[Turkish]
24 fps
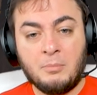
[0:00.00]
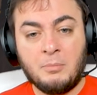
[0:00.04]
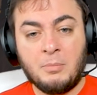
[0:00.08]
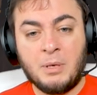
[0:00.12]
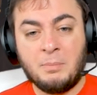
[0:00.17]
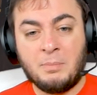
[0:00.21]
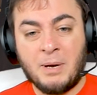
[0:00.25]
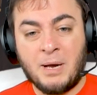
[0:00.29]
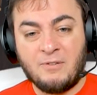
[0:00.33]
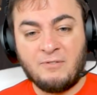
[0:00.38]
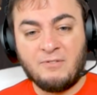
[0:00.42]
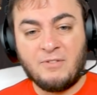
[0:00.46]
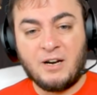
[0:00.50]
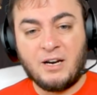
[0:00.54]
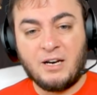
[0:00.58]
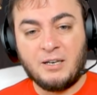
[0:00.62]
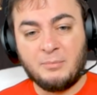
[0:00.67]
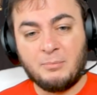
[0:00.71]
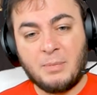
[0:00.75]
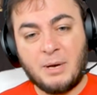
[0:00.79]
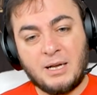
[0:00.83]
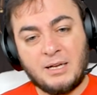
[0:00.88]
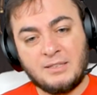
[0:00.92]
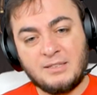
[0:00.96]
Bir ben vardım,
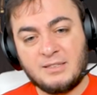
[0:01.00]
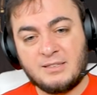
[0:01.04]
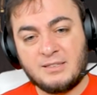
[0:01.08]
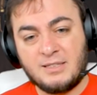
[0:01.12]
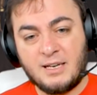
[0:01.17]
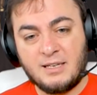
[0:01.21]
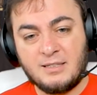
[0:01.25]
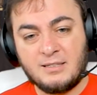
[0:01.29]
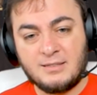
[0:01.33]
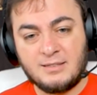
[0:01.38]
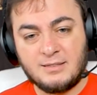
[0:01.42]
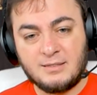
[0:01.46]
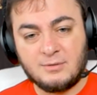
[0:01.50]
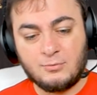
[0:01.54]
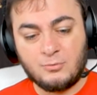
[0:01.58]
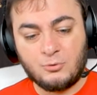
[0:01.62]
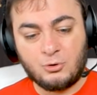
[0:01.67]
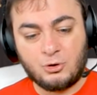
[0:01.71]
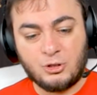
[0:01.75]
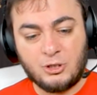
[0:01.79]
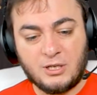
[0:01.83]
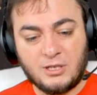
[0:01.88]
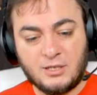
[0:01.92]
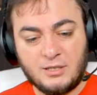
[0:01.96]
bence sensin
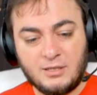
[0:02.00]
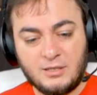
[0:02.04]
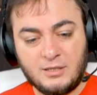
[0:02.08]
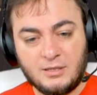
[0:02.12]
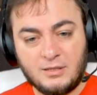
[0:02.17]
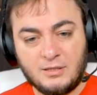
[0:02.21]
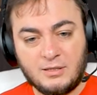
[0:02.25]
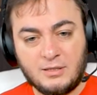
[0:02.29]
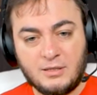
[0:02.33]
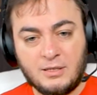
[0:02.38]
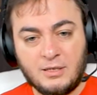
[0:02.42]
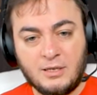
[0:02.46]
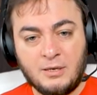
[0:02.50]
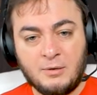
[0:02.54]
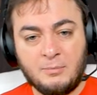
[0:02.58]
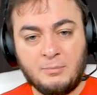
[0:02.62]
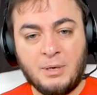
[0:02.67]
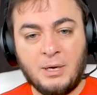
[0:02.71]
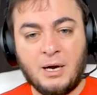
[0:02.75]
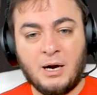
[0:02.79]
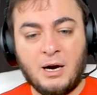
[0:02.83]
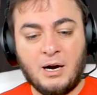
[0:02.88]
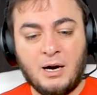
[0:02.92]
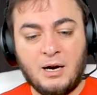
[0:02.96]
Uşak.
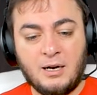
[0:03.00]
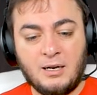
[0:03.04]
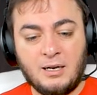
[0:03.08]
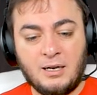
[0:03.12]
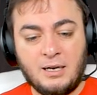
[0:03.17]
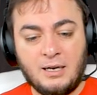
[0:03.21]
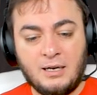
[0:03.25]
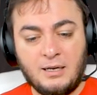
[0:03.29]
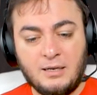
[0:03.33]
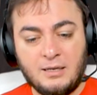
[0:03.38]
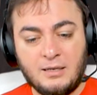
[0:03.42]
Bir aile.